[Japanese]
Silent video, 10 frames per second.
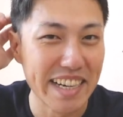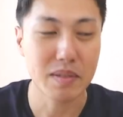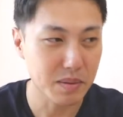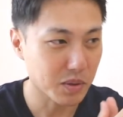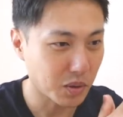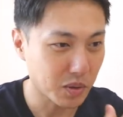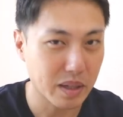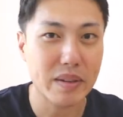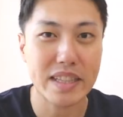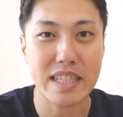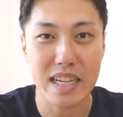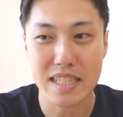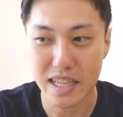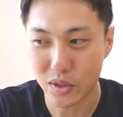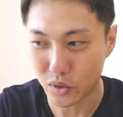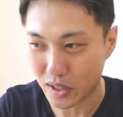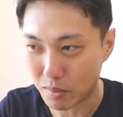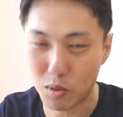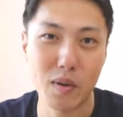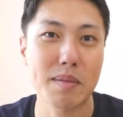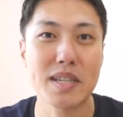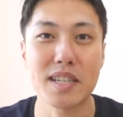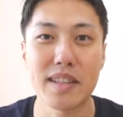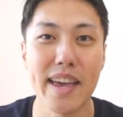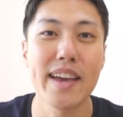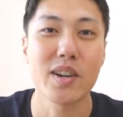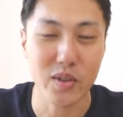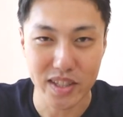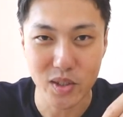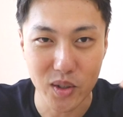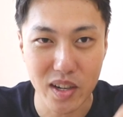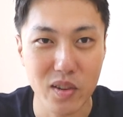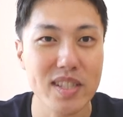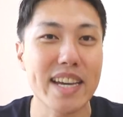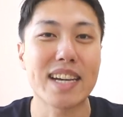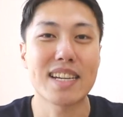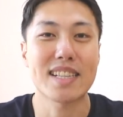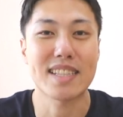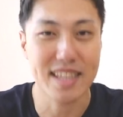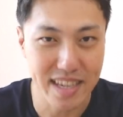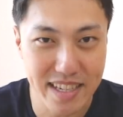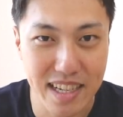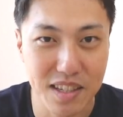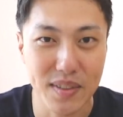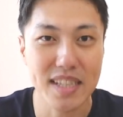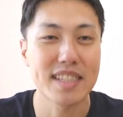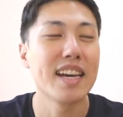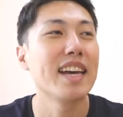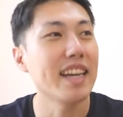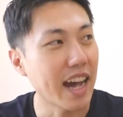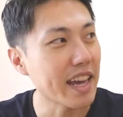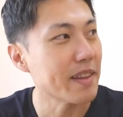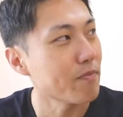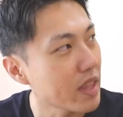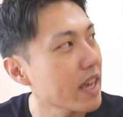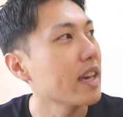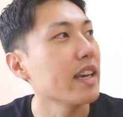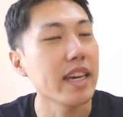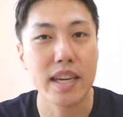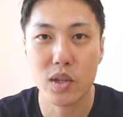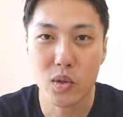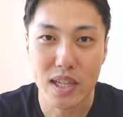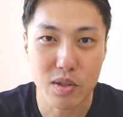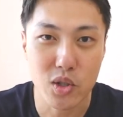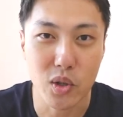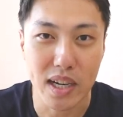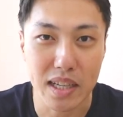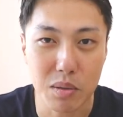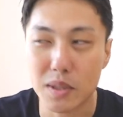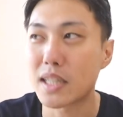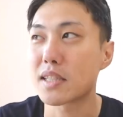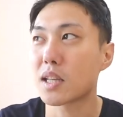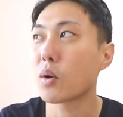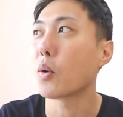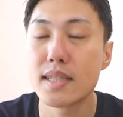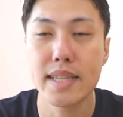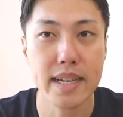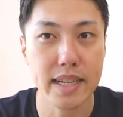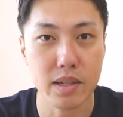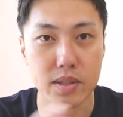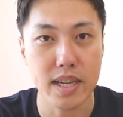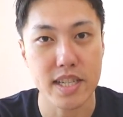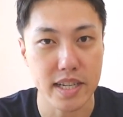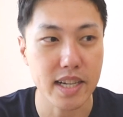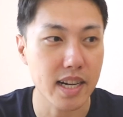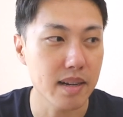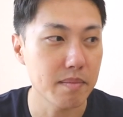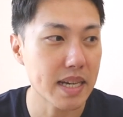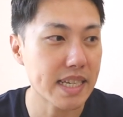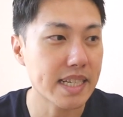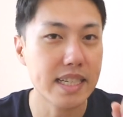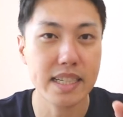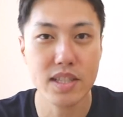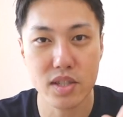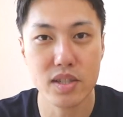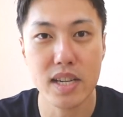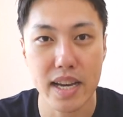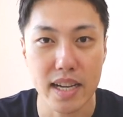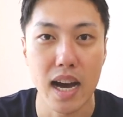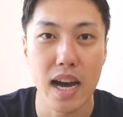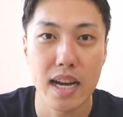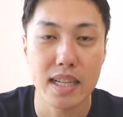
まあ、でもこう溜まっていた作業とかも終わりましたんで、こうやって動画を再開させていただきます。はい。で、えー、今日何をしようかなと思ったんですけど、前回の断捨離から、まあ、1ヶ月ぐらいが